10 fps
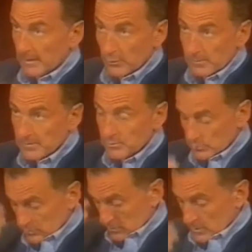algo le
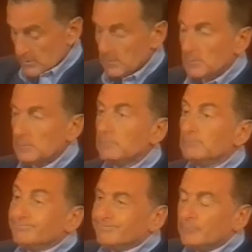pasó
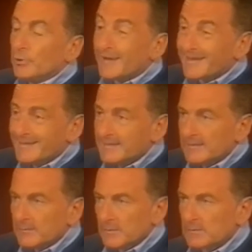
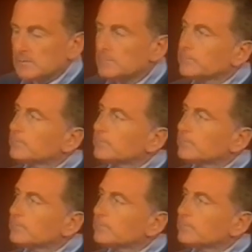bioenergéticamente.